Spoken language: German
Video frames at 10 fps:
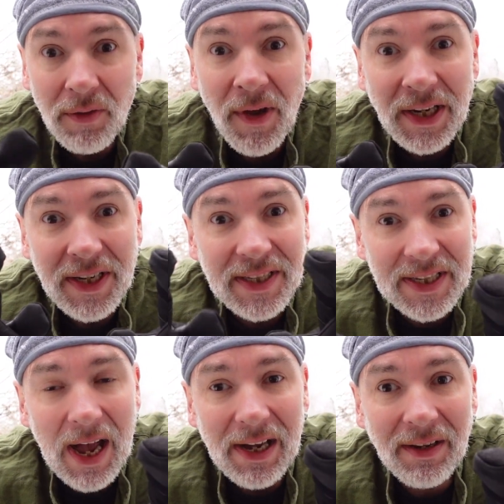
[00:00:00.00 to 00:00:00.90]
werde dir
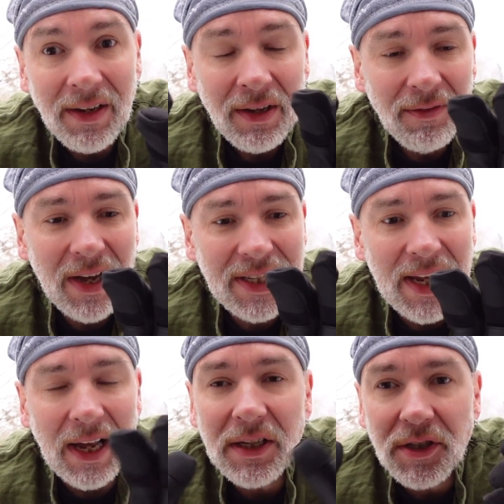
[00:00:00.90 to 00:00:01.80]
sagen, was
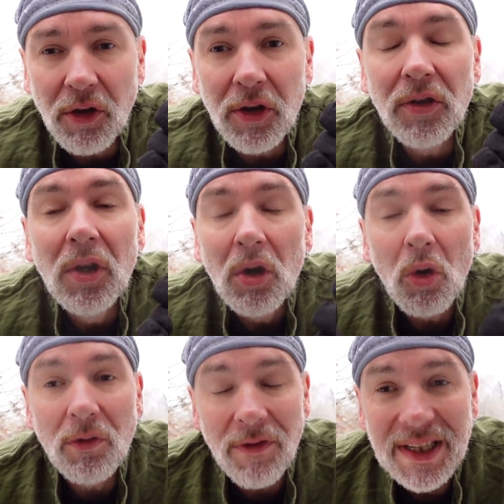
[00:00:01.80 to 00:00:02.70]
sie alles können
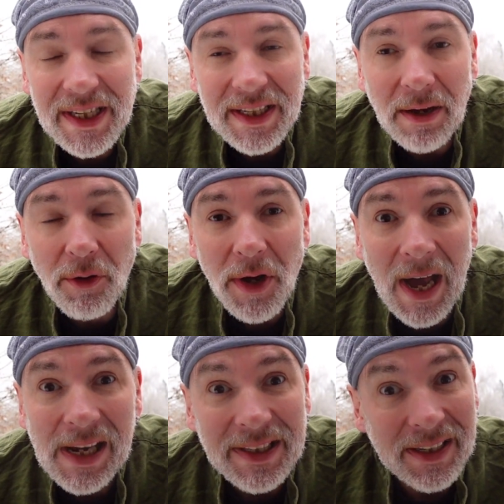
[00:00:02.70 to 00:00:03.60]
und was ich davon
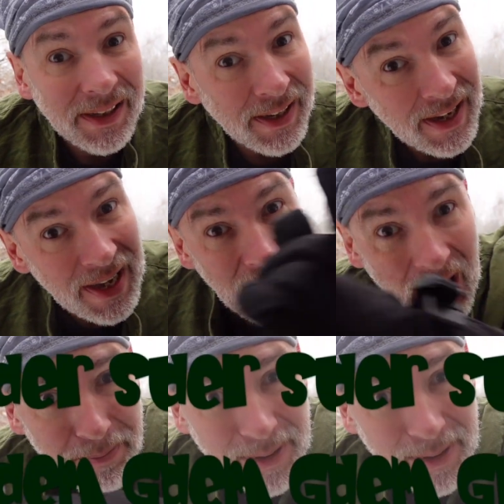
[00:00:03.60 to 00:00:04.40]
halte. Ab